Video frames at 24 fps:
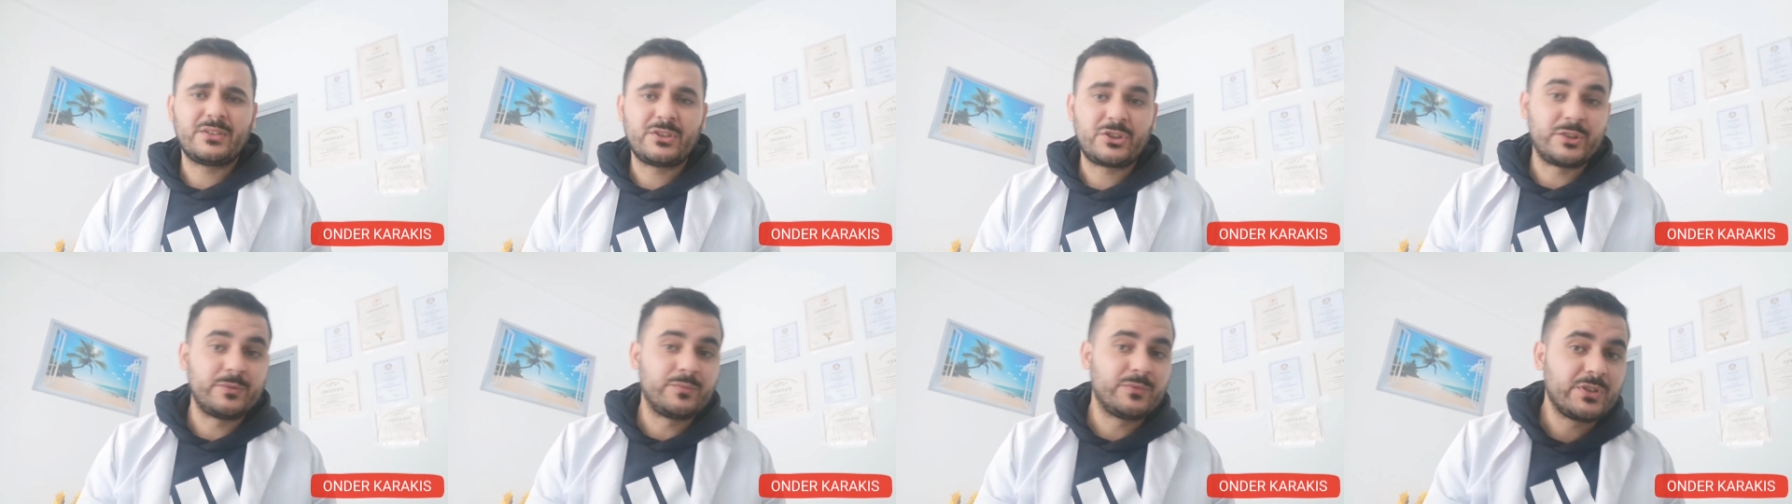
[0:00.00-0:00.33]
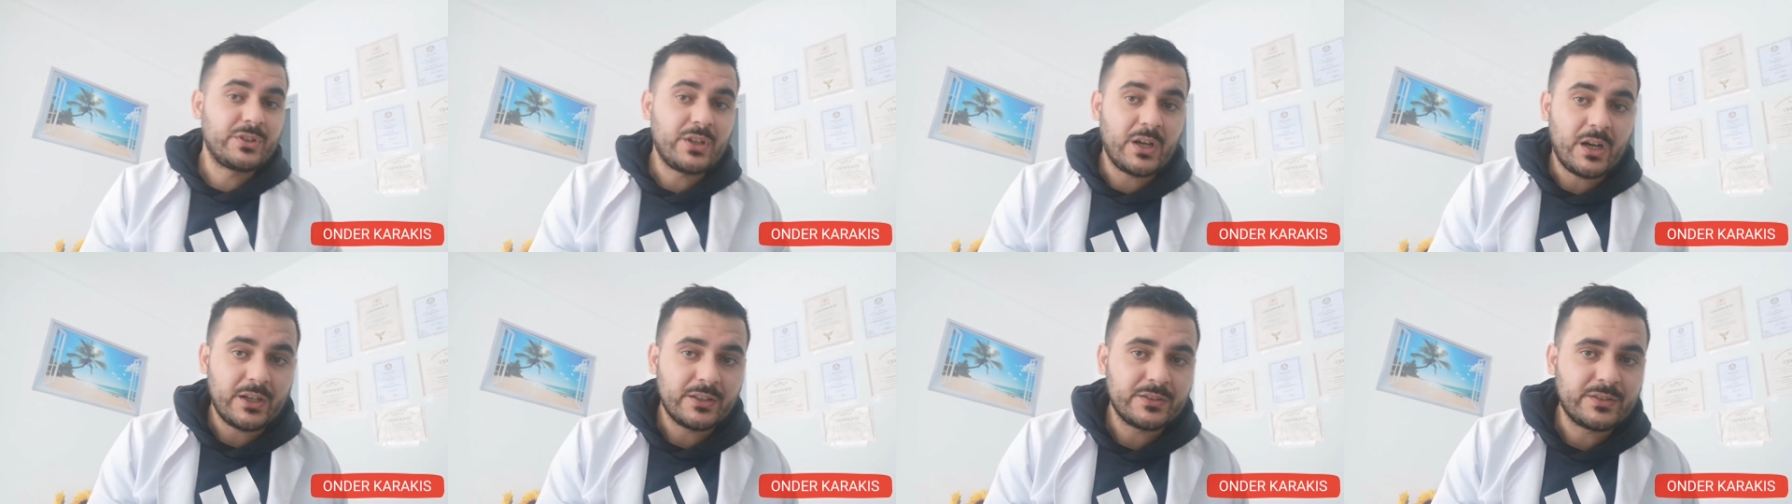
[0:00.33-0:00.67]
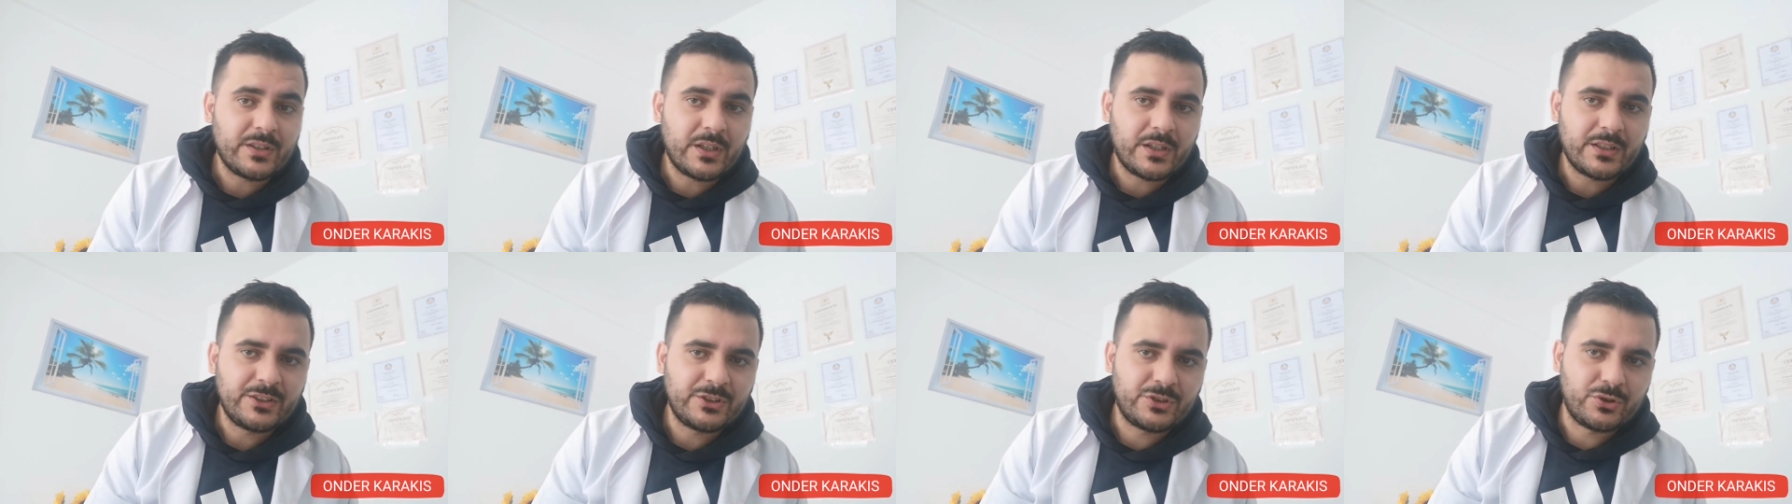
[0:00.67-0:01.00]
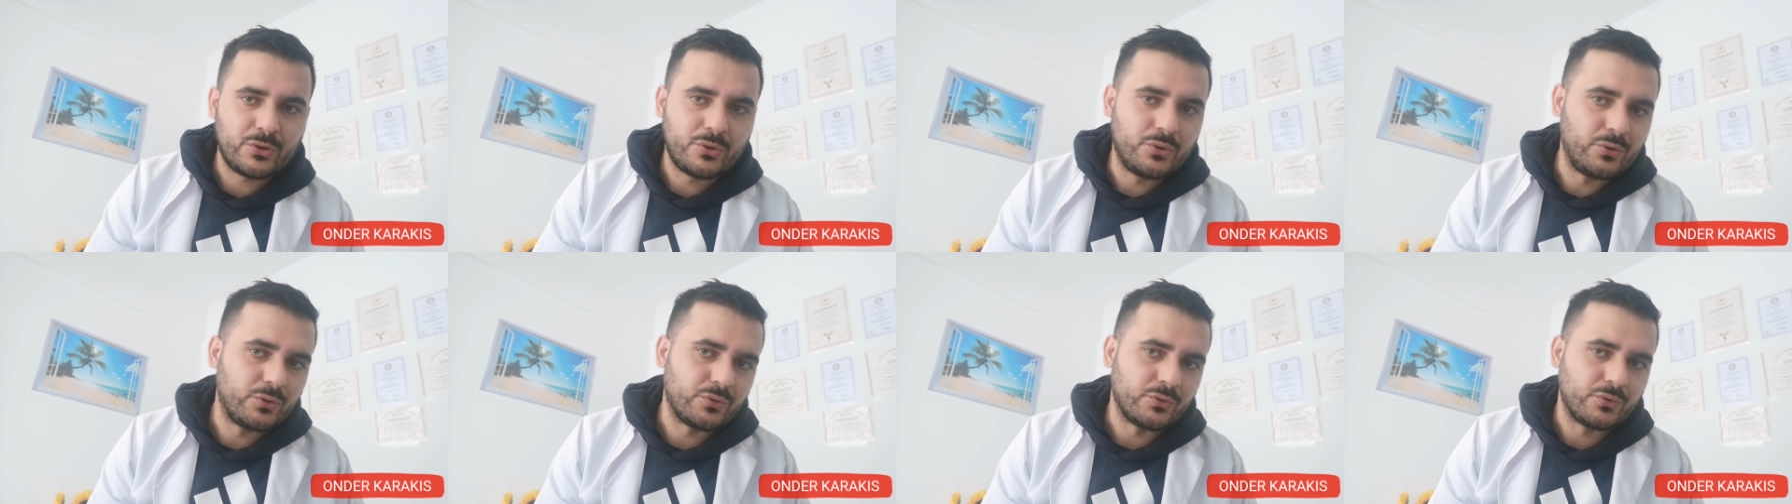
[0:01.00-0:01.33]
şimdi daha az ağrı
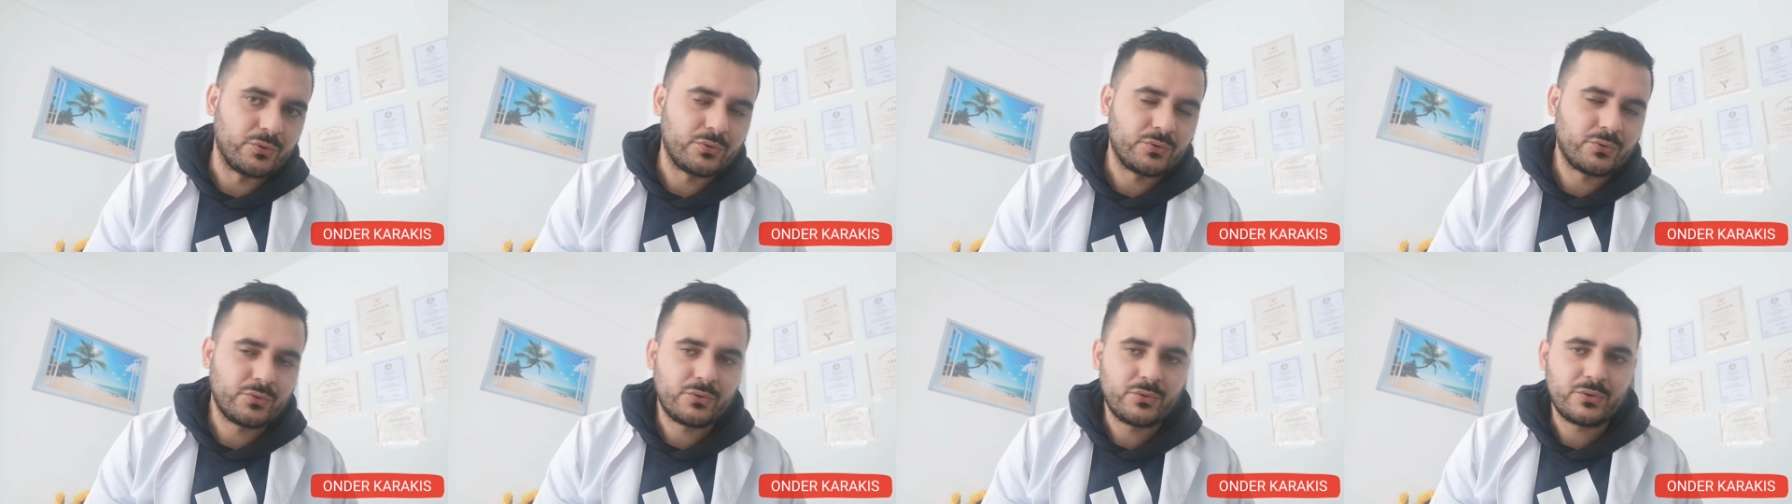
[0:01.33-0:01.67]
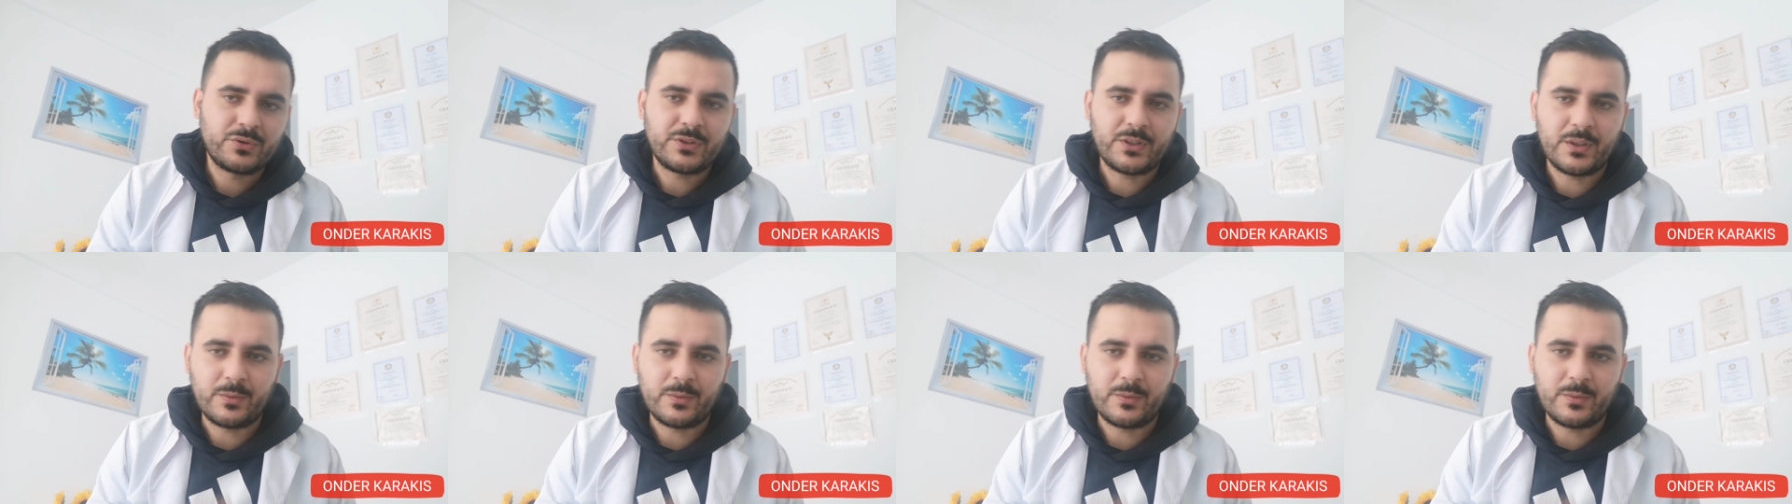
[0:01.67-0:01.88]
hissediyorsunuz.